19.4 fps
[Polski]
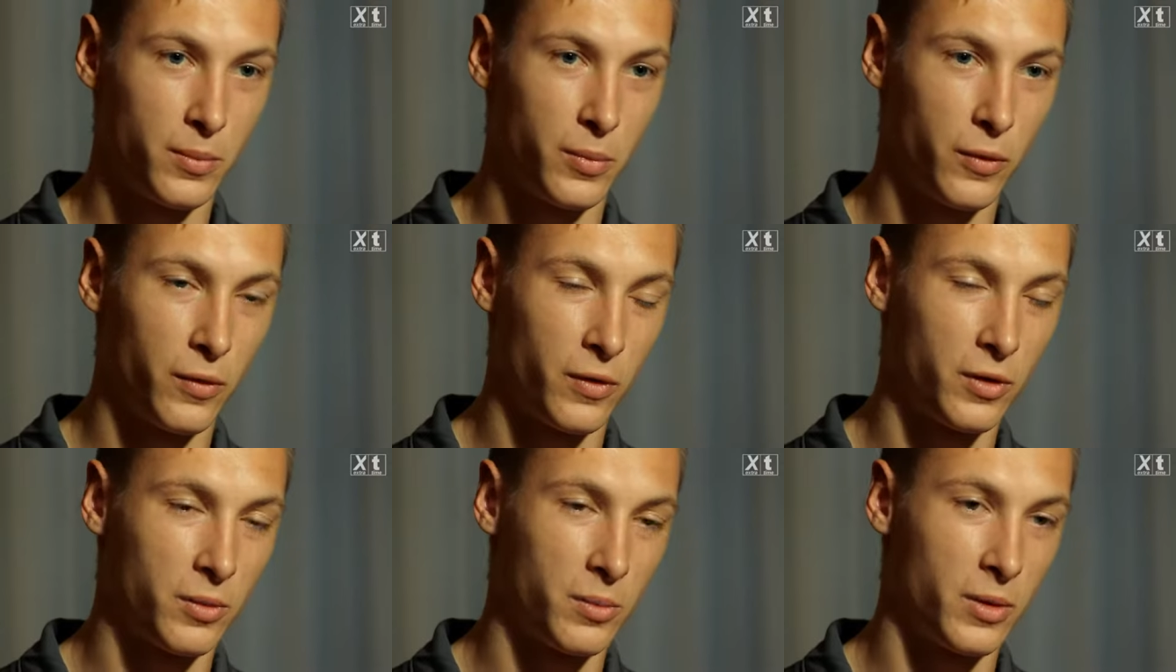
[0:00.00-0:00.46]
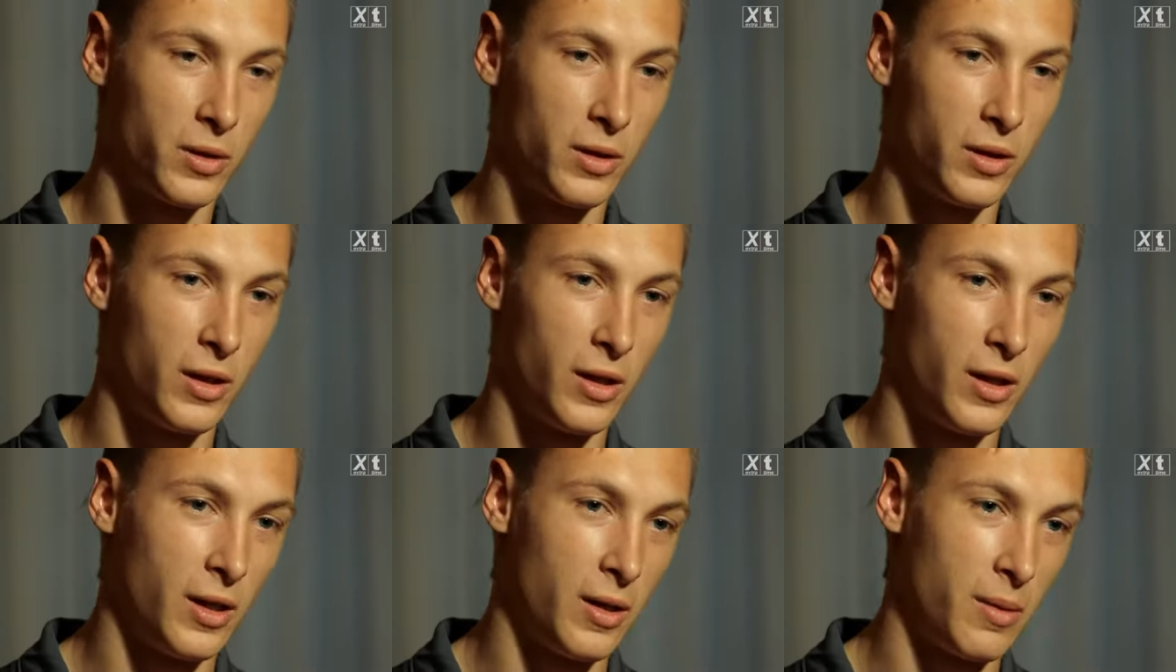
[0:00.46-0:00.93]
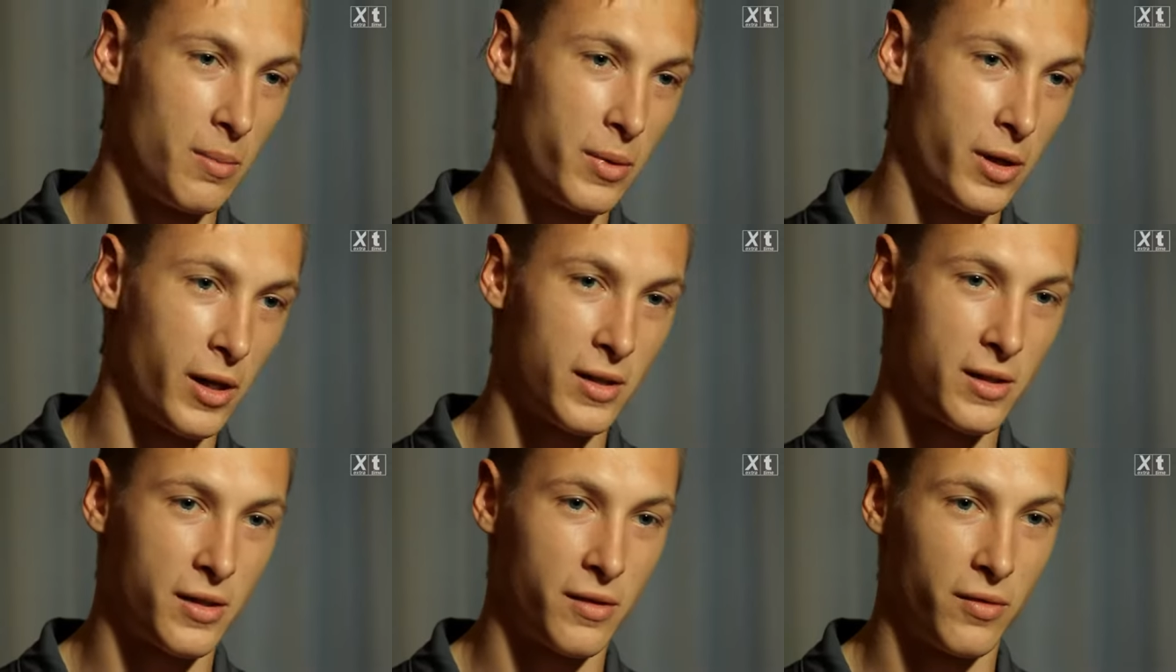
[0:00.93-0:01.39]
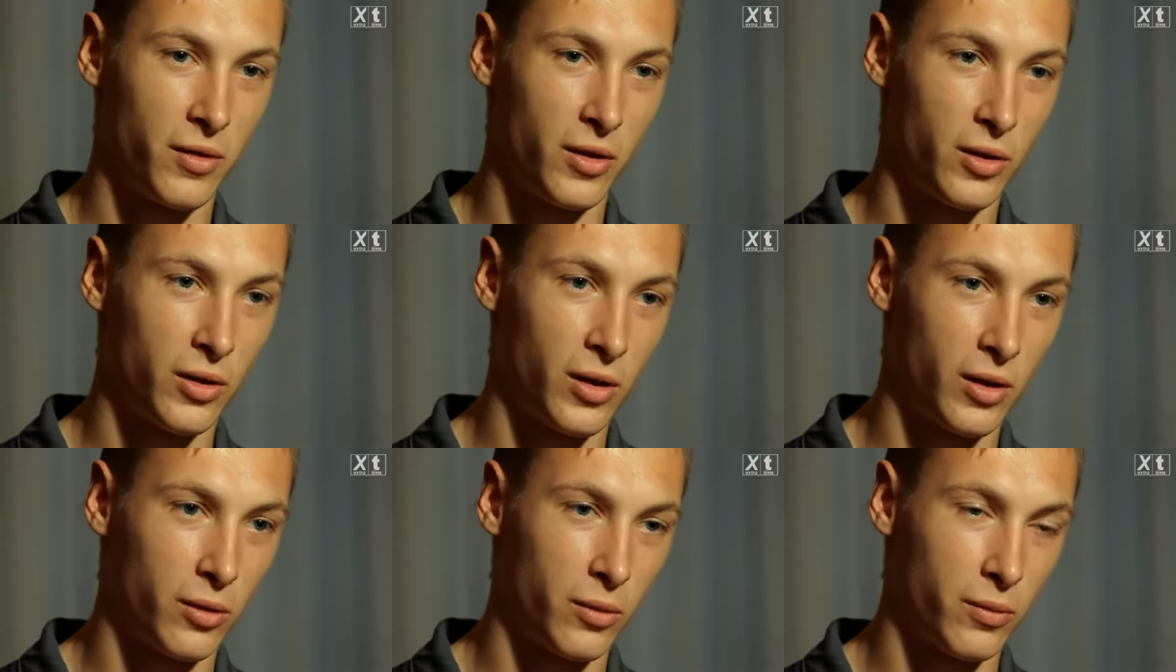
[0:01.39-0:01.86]
powiedzmy pracę
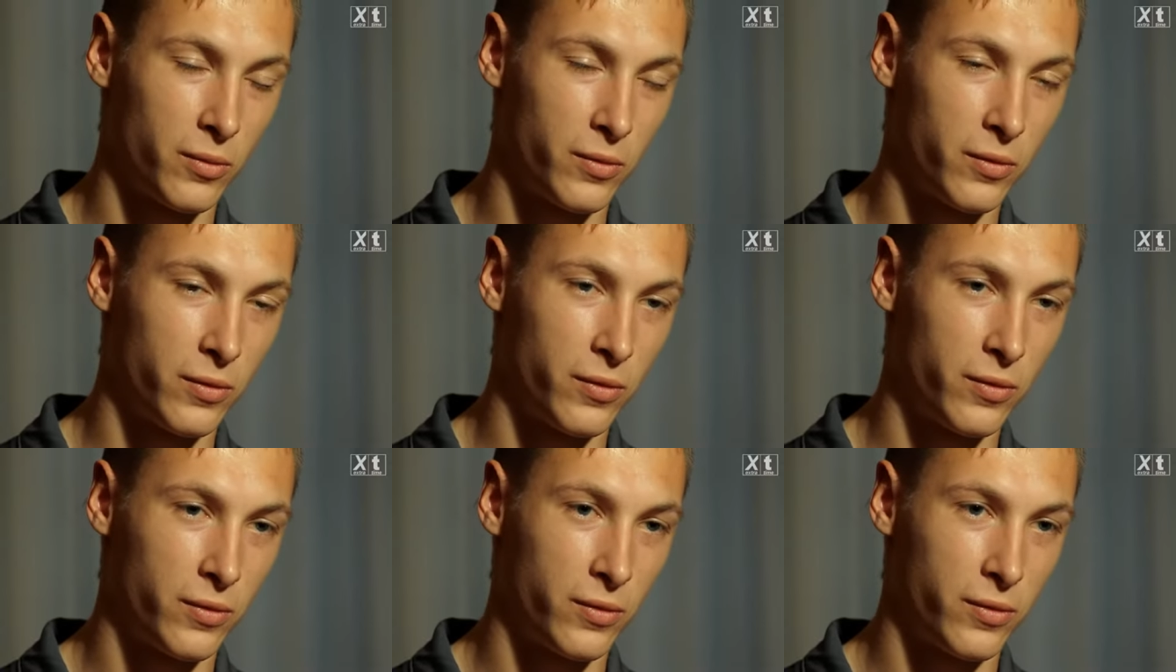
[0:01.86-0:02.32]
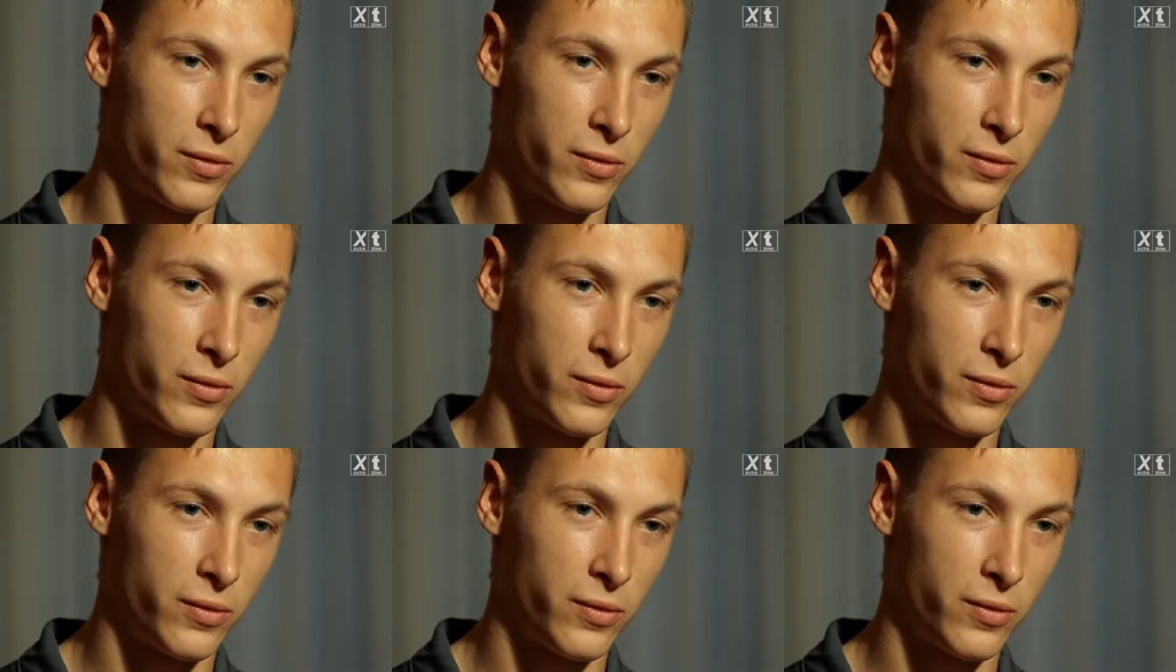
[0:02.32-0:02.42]
wykonaną w,